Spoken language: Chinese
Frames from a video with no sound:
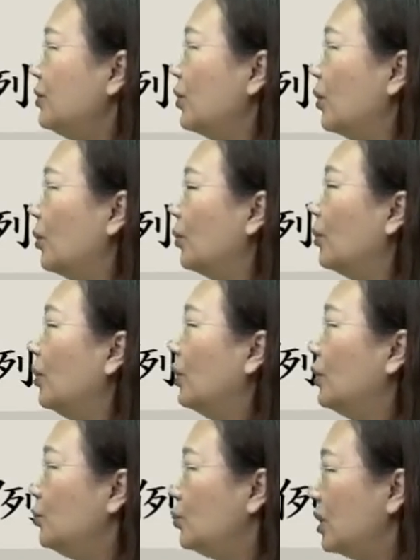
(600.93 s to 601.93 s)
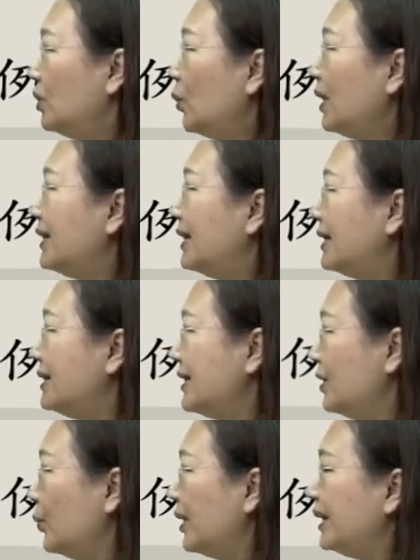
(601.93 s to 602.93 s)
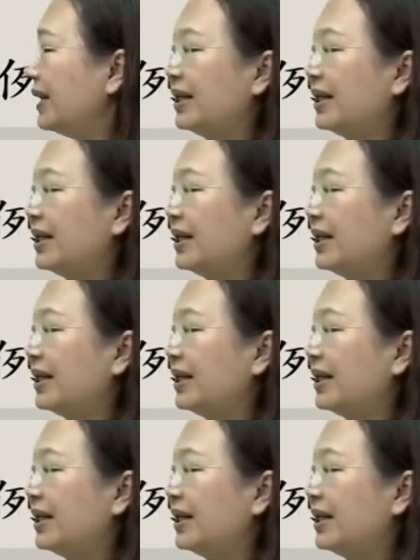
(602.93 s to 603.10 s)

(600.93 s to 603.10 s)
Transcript: 有绝对的行为能